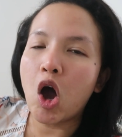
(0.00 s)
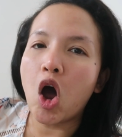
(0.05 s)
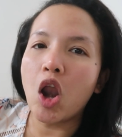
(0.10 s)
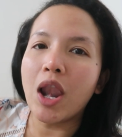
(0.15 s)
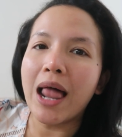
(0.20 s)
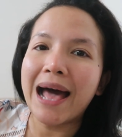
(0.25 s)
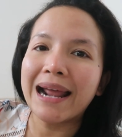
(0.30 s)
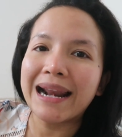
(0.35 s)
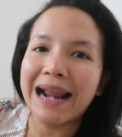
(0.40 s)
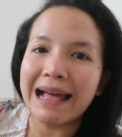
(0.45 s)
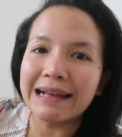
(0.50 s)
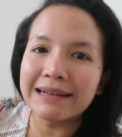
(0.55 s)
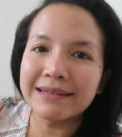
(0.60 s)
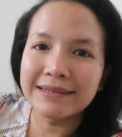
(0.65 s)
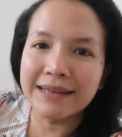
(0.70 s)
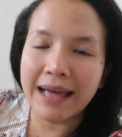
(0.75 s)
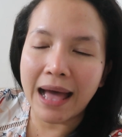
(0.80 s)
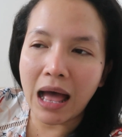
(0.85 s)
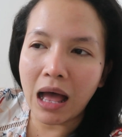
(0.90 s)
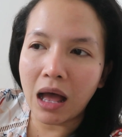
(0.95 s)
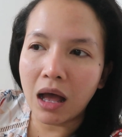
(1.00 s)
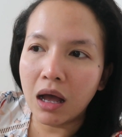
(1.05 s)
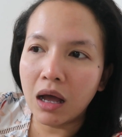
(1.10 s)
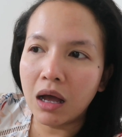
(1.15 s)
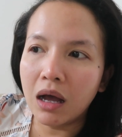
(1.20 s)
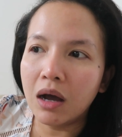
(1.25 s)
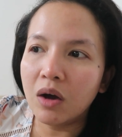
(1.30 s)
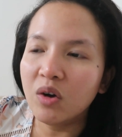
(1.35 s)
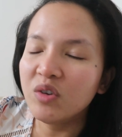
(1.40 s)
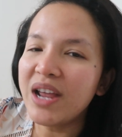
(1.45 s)
olahraga
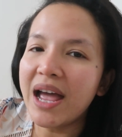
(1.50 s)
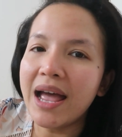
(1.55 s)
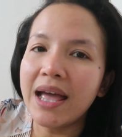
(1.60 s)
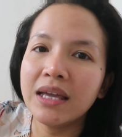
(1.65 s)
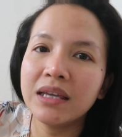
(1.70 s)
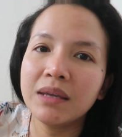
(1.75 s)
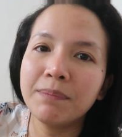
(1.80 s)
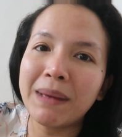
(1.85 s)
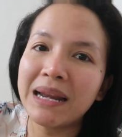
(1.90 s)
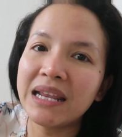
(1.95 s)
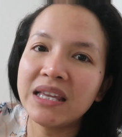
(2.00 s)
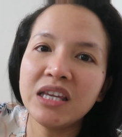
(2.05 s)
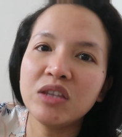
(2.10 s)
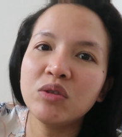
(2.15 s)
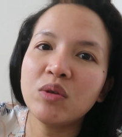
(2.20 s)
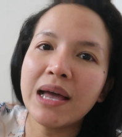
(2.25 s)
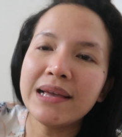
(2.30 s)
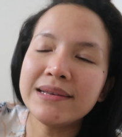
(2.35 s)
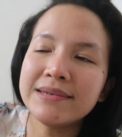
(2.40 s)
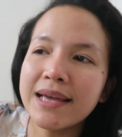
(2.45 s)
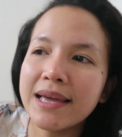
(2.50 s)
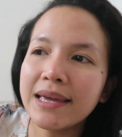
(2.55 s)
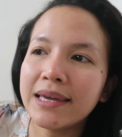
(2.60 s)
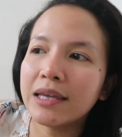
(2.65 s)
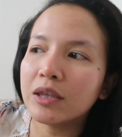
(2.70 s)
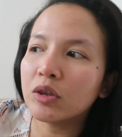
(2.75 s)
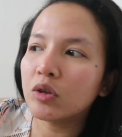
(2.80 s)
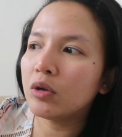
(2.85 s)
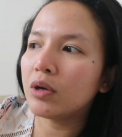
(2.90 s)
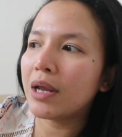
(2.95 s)
udah paling gitu aja
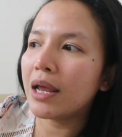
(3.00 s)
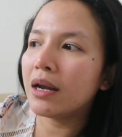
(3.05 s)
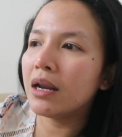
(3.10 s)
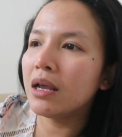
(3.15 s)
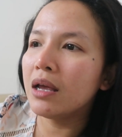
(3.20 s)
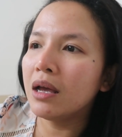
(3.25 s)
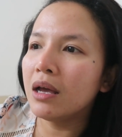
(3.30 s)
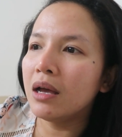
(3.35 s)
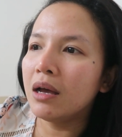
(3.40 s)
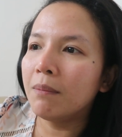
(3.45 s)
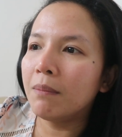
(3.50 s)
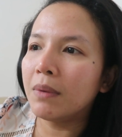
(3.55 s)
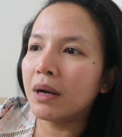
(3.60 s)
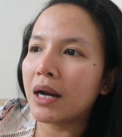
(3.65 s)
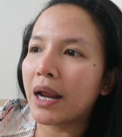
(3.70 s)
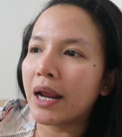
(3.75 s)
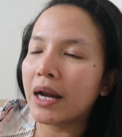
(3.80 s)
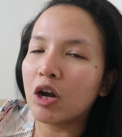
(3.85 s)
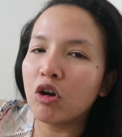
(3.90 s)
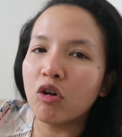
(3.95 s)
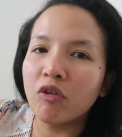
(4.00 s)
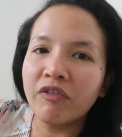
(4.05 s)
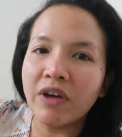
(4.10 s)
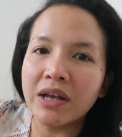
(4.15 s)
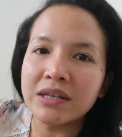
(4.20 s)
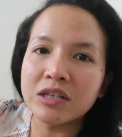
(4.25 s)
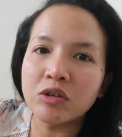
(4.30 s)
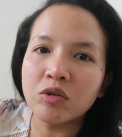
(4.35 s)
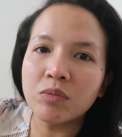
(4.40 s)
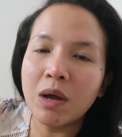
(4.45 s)
gitu dan mengenai
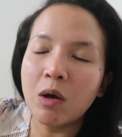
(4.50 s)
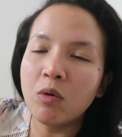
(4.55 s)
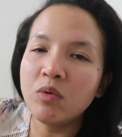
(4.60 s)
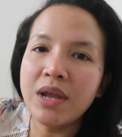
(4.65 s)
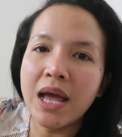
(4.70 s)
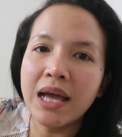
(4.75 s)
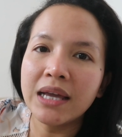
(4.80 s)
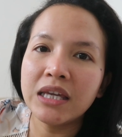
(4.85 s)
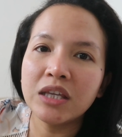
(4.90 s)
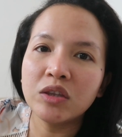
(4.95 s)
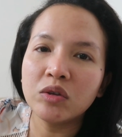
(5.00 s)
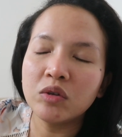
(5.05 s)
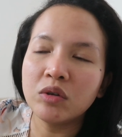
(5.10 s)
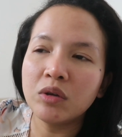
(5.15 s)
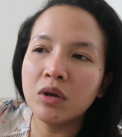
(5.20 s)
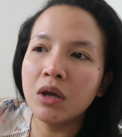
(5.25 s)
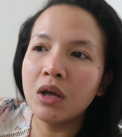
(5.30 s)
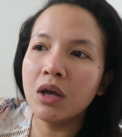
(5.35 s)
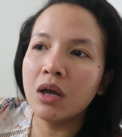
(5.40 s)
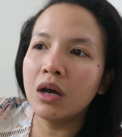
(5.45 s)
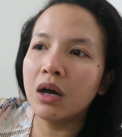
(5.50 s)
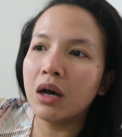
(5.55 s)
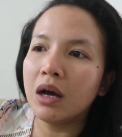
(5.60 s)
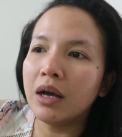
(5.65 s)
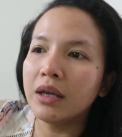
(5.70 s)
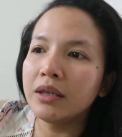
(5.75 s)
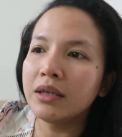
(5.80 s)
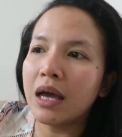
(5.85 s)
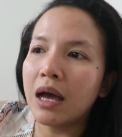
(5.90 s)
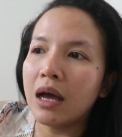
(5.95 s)
renovasi rumah udah gitu
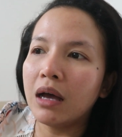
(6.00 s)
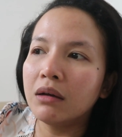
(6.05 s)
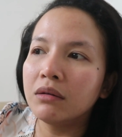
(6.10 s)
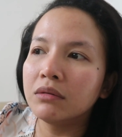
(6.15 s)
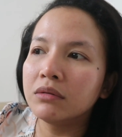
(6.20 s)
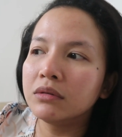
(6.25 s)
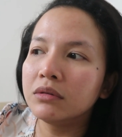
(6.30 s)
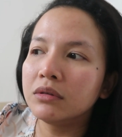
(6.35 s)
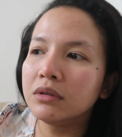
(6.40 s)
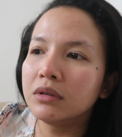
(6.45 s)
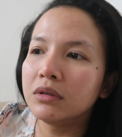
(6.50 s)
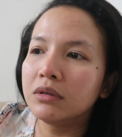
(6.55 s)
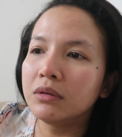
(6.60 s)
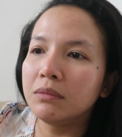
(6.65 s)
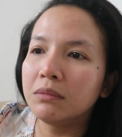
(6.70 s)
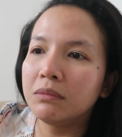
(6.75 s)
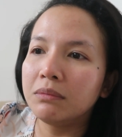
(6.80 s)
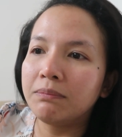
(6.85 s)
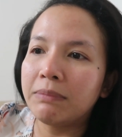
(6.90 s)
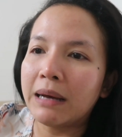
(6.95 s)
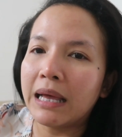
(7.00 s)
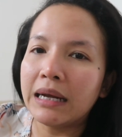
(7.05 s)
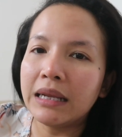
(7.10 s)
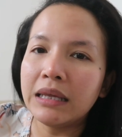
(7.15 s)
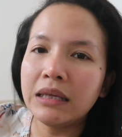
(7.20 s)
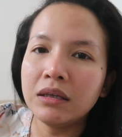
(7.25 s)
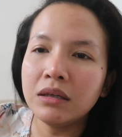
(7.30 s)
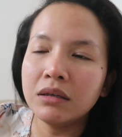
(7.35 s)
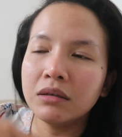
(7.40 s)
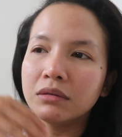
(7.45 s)
uh, yang
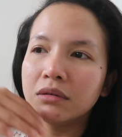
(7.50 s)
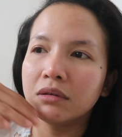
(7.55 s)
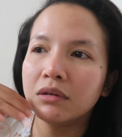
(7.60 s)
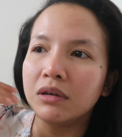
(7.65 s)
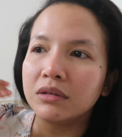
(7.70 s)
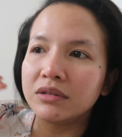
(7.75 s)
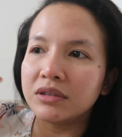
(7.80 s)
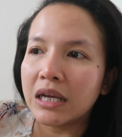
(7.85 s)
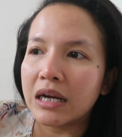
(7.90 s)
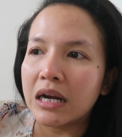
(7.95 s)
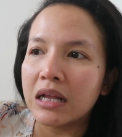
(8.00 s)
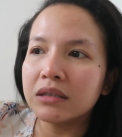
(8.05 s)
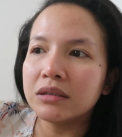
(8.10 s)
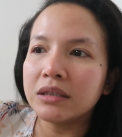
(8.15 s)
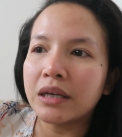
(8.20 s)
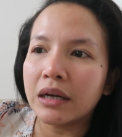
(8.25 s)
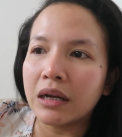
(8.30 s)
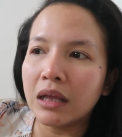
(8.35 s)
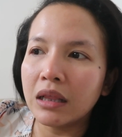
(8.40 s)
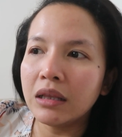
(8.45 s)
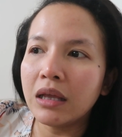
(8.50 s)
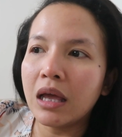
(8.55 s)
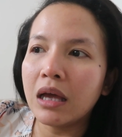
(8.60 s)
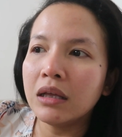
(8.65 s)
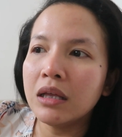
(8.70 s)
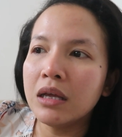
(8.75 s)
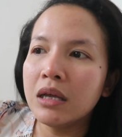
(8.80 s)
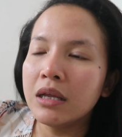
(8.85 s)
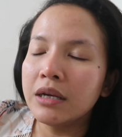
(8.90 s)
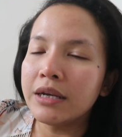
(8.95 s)
paling channel-channel
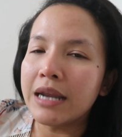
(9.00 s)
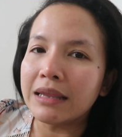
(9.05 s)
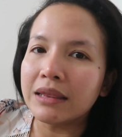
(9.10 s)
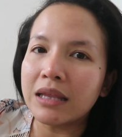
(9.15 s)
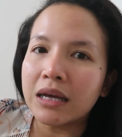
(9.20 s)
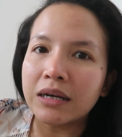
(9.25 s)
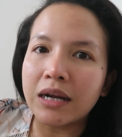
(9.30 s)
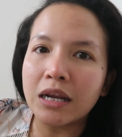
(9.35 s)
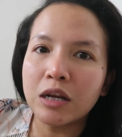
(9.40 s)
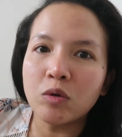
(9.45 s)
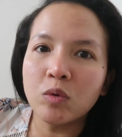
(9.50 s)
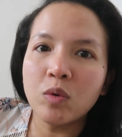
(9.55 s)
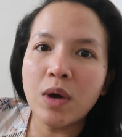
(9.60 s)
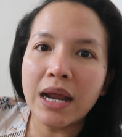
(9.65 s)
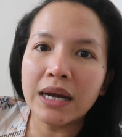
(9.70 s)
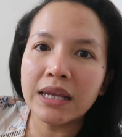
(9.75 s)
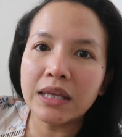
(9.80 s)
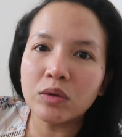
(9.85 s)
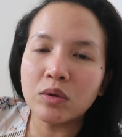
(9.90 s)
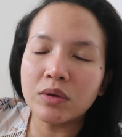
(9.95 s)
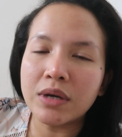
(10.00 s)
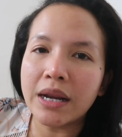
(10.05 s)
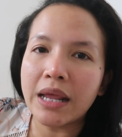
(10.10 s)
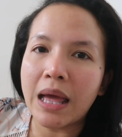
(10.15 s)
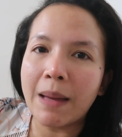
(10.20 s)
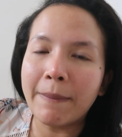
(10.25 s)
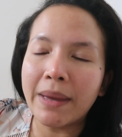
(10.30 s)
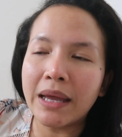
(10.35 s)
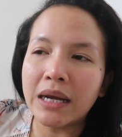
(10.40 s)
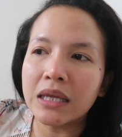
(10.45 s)
yang datang dari luar gitu dari
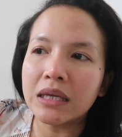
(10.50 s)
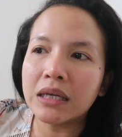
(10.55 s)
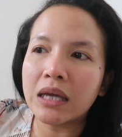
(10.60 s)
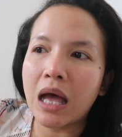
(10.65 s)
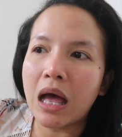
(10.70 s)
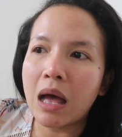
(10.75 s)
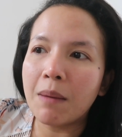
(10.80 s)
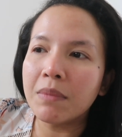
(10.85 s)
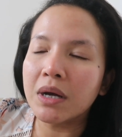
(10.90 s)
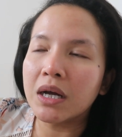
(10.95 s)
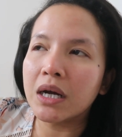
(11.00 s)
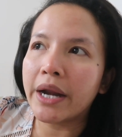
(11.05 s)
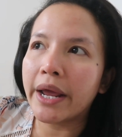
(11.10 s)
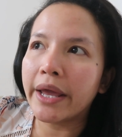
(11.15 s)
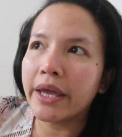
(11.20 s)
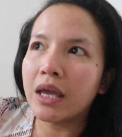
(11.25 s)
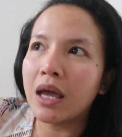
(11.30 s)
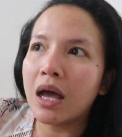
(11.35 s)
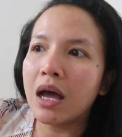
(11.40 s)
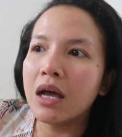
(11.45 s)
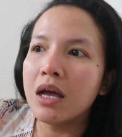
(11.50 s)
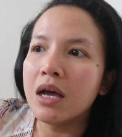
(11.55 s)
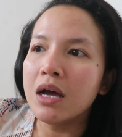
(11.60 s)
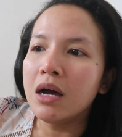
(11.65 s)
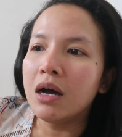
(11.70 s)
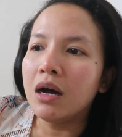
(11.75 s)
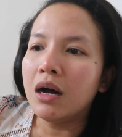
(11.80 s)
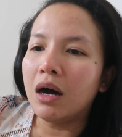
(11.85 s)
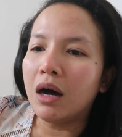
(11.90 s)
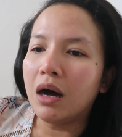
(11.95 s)
Amerika mengenai yang
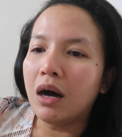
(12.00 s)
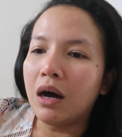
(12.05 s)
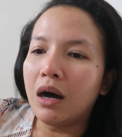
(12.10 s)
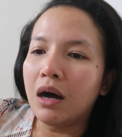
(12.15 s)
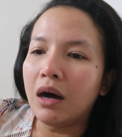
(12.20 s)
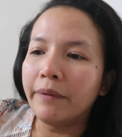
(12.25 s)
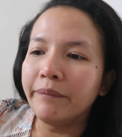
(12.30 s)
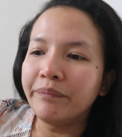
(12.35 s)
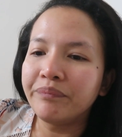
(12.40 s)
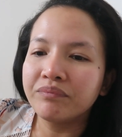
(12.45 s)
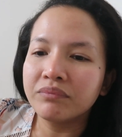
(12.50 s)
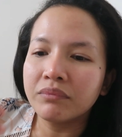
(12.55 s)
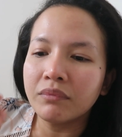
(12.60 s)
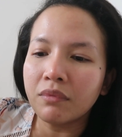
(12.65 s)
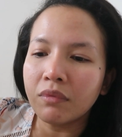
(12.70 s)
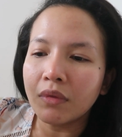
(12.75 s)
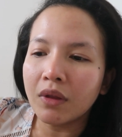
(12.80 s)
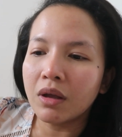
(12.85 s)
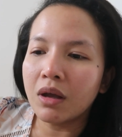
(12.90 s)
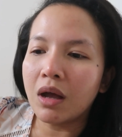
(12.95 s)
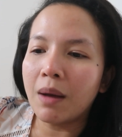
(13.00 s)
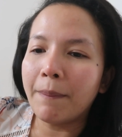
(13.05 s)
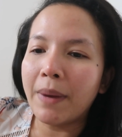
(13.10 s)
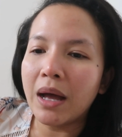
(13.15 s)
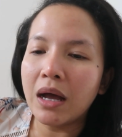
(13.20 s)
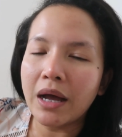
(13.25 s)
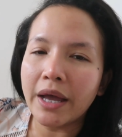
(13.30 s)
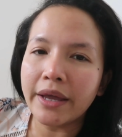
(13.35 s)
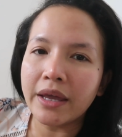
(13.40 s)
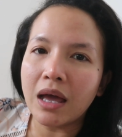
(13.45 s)
uh,
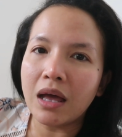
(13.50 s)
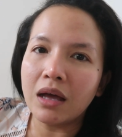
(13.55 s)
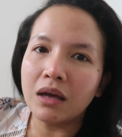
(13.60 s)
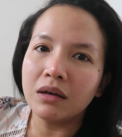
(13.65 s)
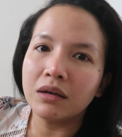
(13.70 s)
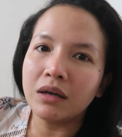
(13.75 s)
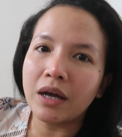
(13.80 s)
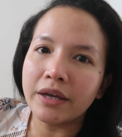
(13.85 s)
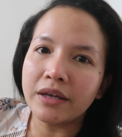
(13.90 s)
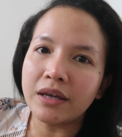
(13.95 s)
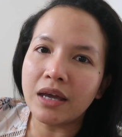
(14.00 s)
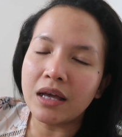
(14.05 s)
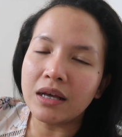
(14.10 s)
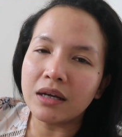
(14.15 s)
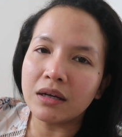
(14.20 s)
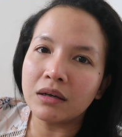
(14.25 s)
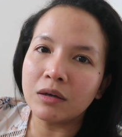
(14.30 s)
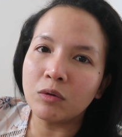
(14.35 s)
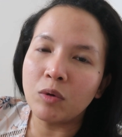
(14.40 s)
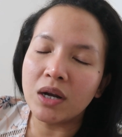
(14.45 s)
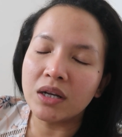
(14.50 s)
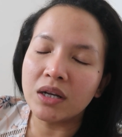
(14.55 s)
apa kayak kayak